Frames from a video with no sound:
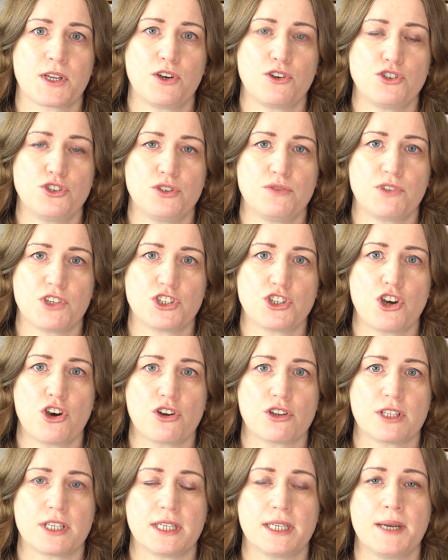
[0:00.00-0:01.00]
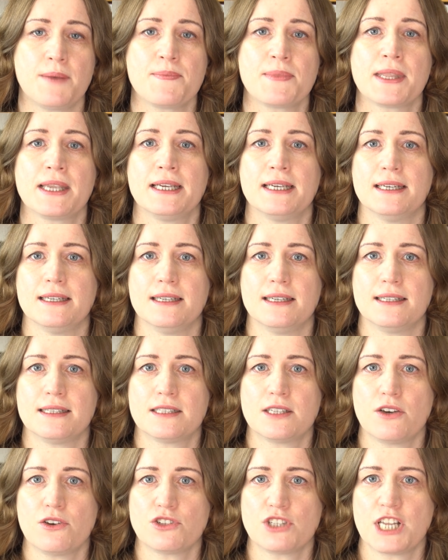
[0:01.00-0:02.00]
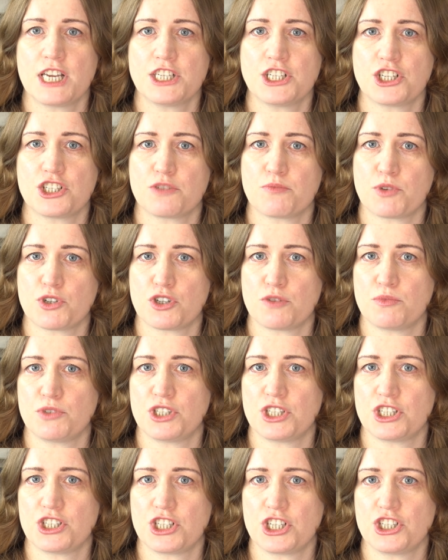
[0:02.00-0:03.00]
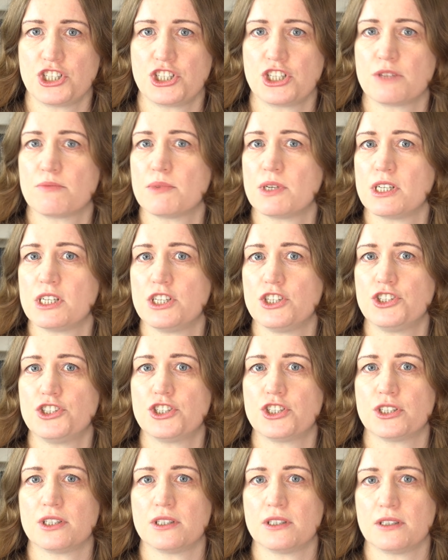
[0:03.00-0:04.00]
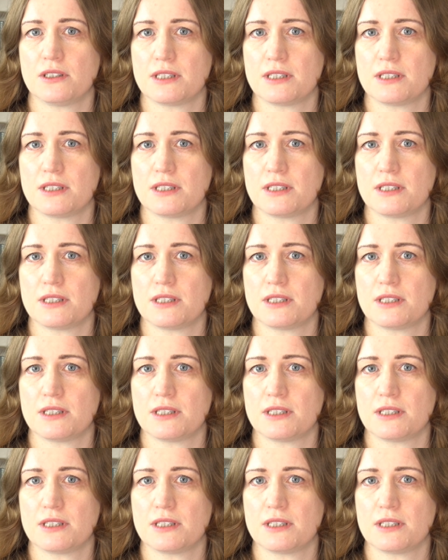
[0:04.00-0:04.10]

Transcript: godzin wieczornych, co oznacza, że możemy się częściej mylić,